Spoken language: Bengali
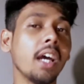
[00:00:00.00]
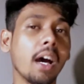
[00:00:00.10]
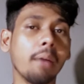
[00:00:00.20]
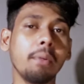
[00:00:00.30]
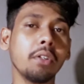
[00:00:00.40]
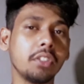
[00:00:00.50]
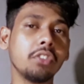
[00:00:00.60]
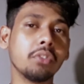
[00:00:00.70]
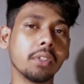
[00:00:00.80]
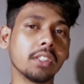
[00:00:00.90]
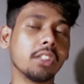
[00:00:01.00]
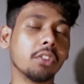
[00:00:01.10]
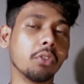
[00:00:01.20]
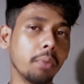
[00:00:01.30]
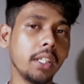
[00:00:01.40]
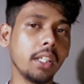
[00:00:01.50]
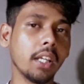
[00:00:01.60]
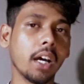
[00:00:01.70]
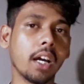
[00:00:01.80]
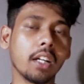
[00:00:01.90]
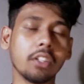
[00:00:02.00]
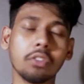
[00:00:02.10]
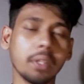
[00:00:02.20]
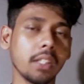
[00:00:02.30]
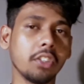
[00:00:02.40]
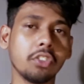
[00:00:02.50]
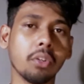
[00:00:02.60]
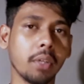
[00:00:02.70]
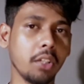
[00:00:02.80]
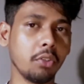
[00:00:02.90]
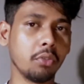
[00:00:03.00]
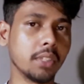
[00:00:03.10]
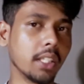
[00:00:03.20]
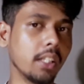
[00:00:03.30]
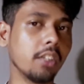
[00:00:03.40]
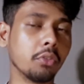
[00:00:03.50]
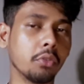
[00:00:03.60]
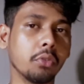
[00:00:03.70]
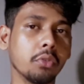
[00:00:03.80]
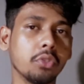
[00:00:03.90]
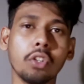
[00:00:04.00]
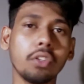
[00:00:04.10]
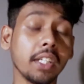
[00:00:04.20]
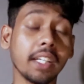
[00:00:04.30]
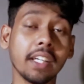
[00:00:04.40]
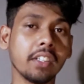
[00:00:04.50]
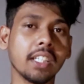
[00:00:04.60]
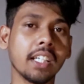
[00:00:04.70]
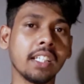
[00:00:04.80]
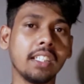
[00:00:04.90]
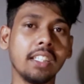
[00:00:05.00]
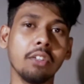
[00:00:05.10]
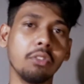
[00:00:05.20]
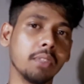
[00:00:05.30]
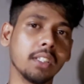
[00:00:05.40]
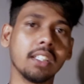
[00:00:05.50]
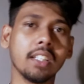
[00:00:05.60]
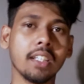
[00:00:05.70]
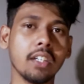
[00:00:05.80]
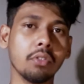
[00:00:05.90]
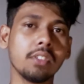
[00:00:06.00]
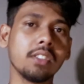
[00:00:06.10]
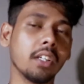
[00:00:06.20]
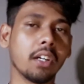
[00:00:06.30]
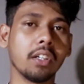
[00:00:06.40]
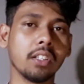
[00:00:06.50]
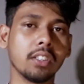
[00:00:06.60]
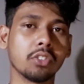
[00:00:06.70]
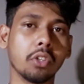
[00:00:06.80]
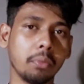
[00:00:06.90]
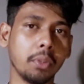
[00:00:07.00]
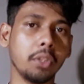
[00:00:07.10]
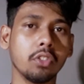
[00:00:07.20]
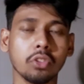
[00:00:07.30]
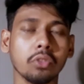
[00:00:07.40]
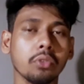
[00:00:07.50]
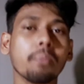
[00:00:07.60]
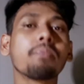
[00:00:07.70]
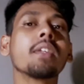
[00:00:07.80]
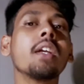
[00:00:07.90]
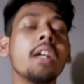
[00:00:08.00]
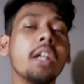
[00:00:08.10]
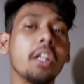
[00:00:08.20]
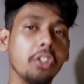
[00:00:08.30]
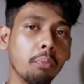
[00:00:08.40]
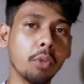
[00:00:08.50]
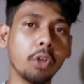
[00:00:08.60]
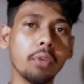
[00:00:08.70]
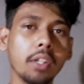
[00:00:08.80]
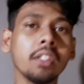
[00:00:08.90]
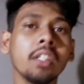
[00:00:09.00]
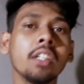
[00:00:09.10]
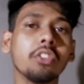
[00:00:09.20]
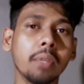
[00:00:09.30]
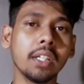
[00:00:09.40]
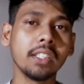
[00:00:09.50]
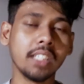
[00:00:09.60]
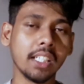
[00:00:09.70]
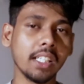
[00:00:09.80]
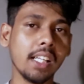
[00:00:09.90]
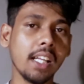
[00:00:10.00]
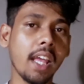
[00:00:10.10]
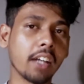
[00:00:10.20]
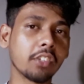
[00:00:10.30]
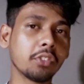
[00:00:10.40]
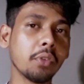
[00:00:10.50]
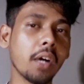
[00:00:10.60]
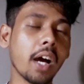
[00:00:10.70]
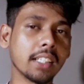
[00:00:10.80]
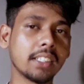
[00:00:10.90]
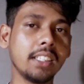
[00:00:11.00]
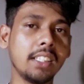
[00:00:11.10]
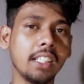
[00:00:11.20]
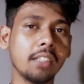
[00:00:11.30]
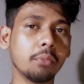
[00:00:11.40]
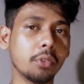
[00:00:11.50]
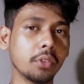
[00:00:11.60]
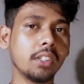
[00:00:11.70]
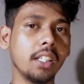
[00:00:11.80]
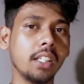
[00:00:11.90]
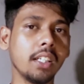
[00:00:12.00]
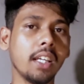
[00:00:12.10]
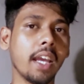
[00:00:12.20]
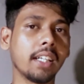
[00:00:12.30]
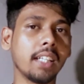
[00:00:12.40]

আমি রয়েছি তোমাদের সাথে অভি আর তোমরা দেখছো আমার ইউটিউব চ্যানেল তো চলো দেখে নেওয়া যায় ইউটিউব থেকে কী কী রুলস দেওয়া হয়েছে শর্ট ভিডিওর জন্য নম্বর ওয়ান তোমার চ্যানেলে একশো আশি দিনের মধ্যে একটা